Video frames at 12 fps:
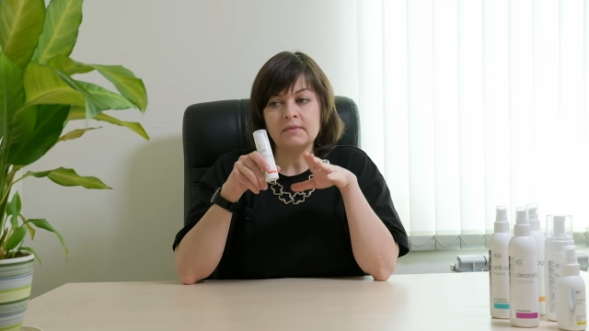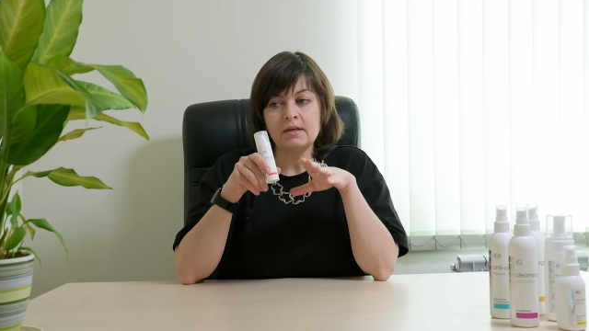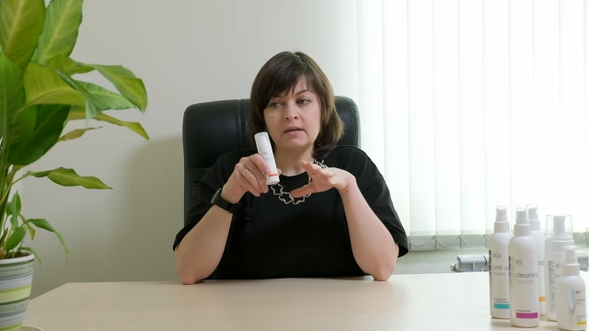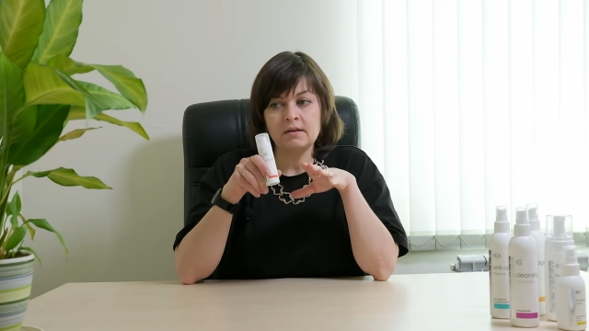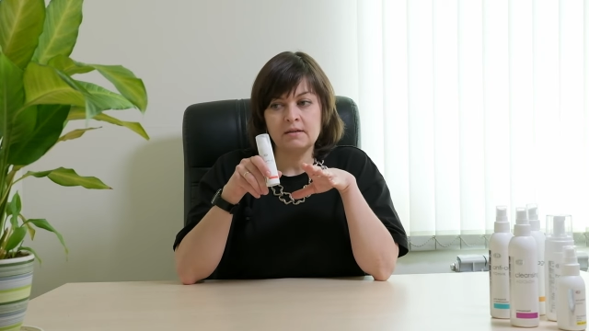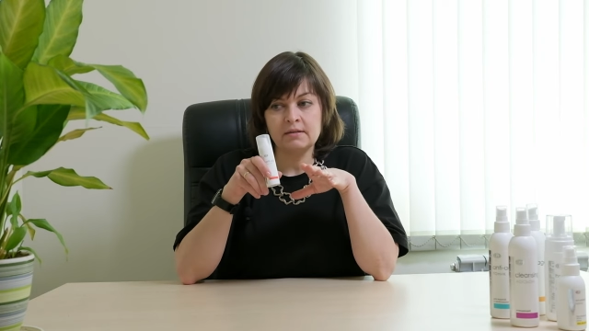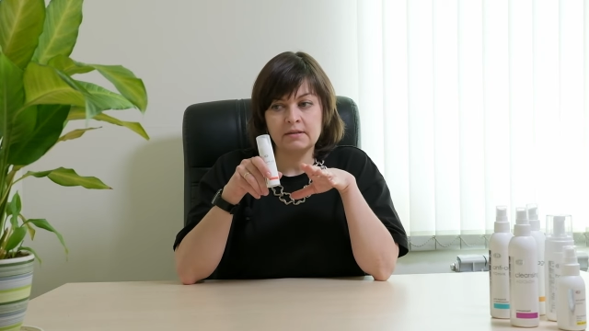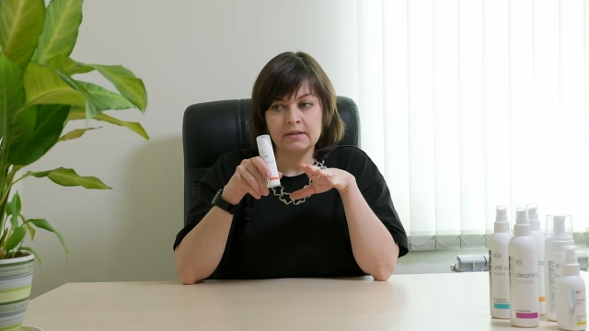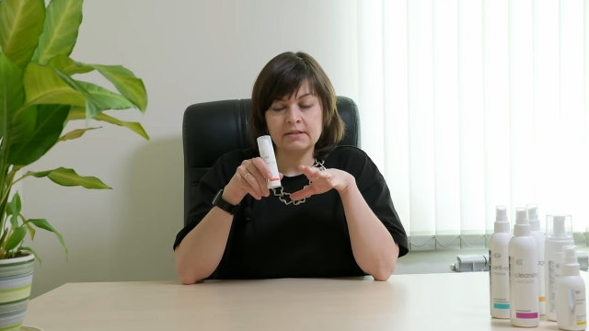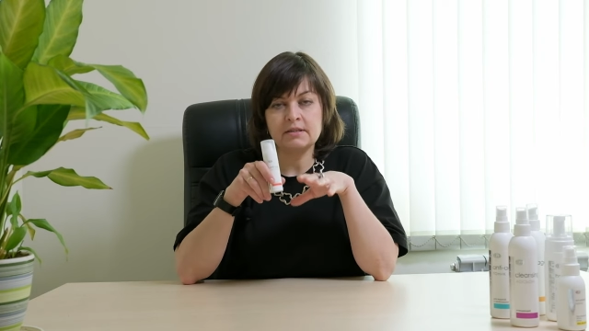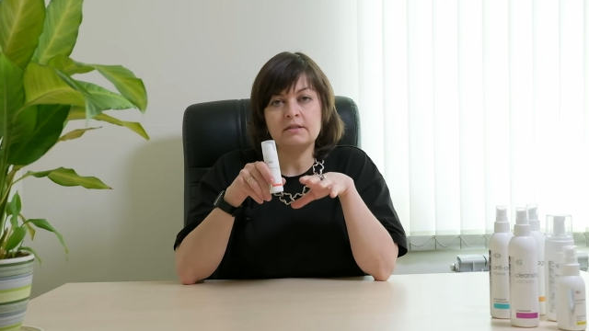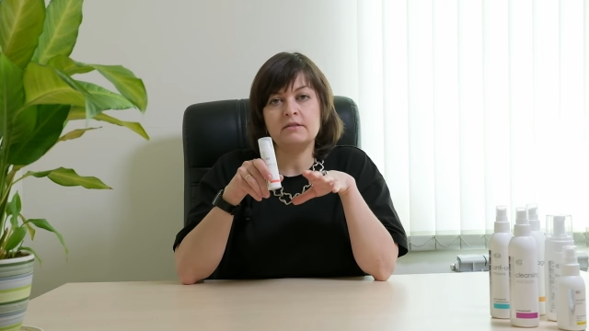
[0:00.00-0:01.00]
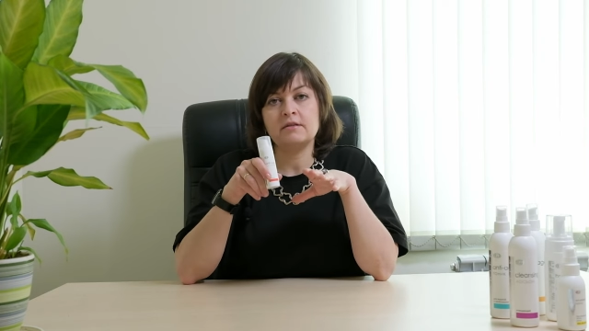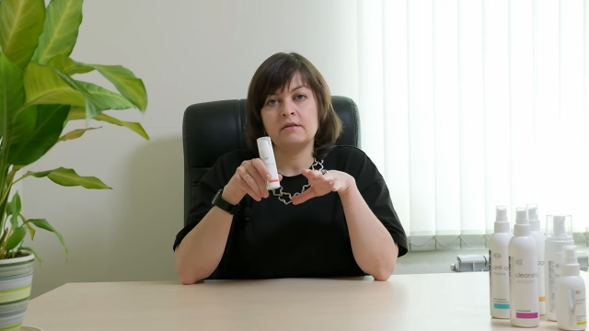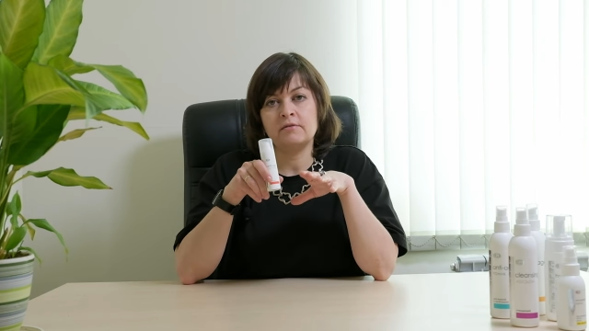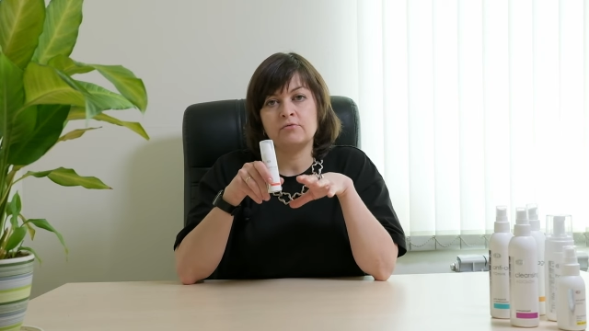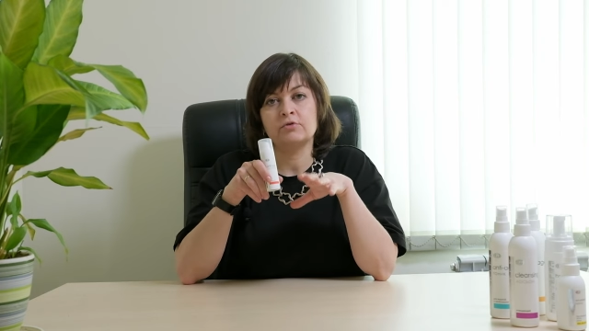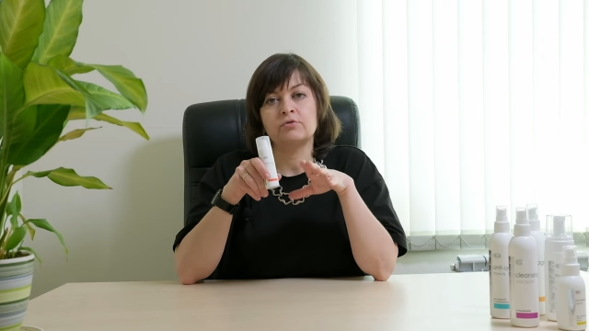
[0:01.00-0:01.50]
наносить
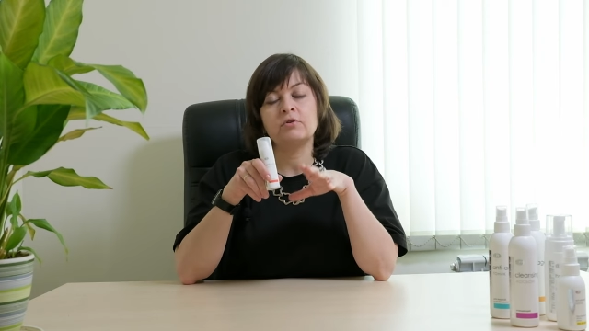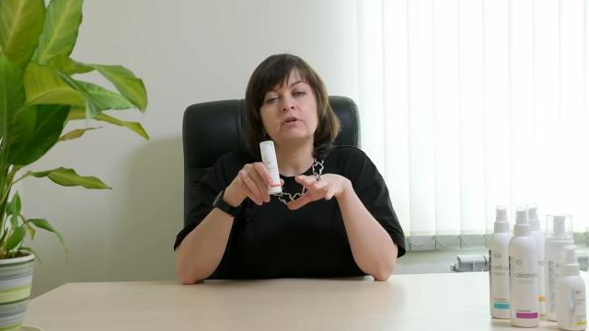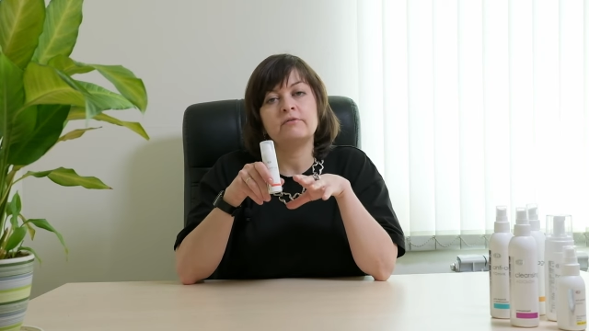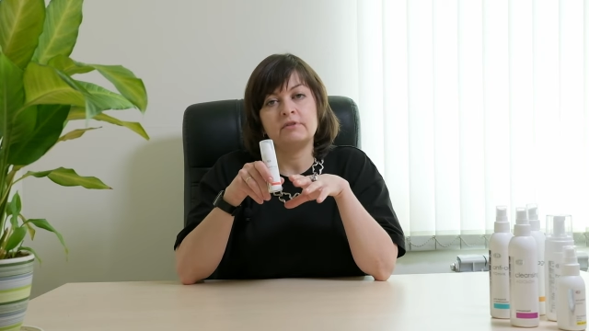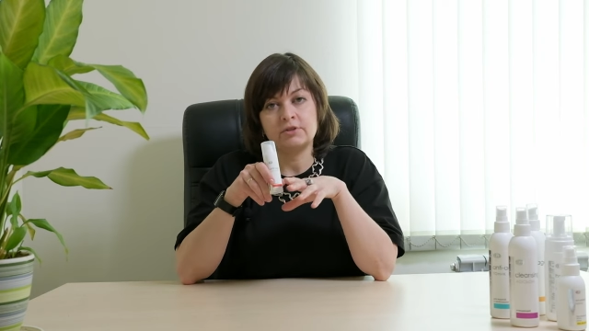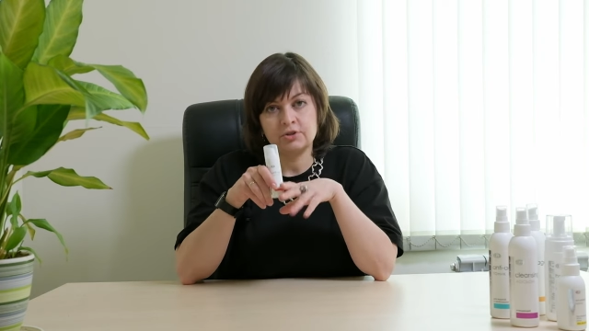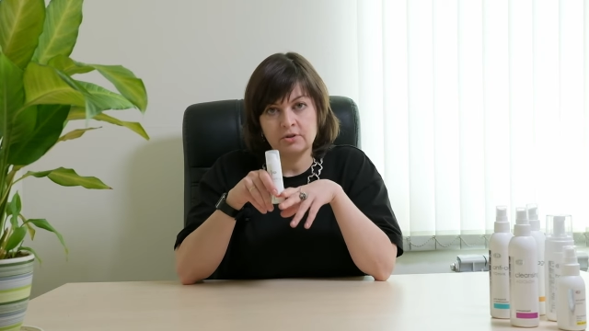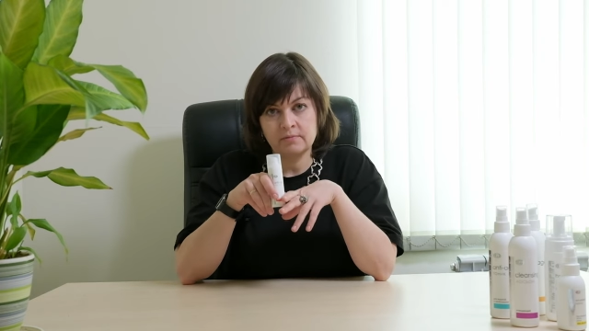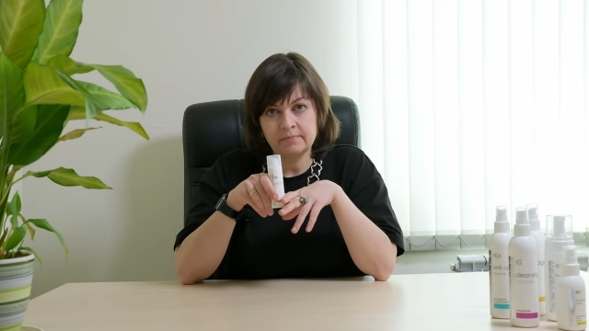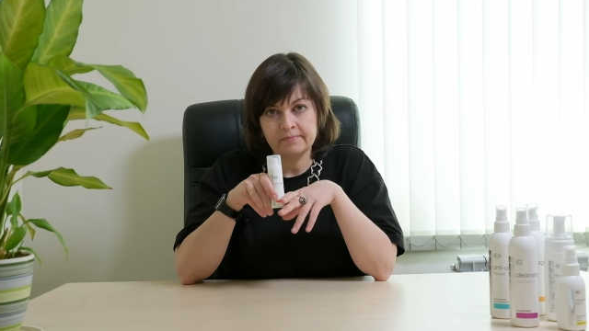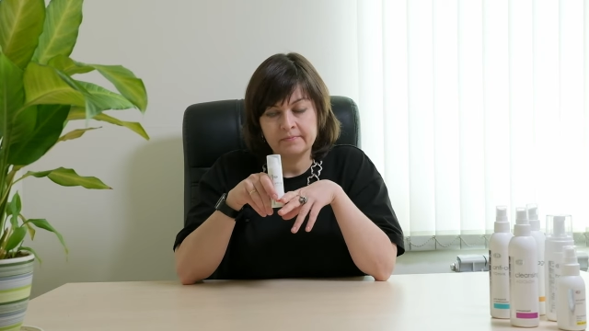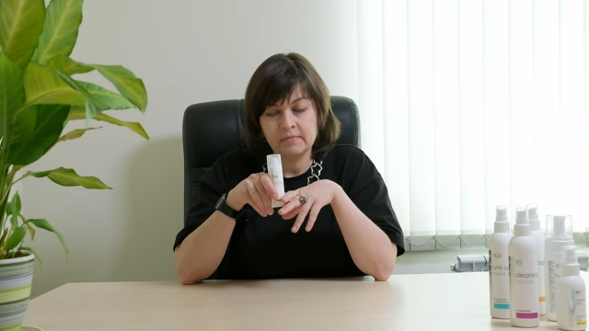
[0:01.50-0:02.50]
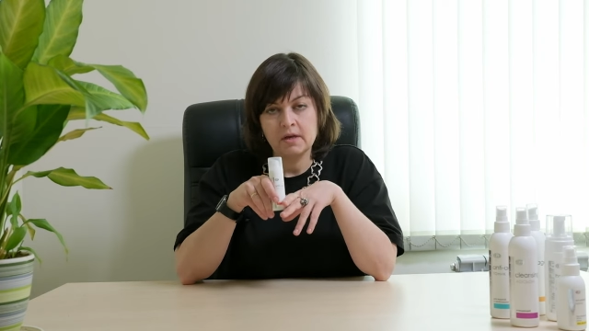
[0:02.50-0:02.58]
его только вечером,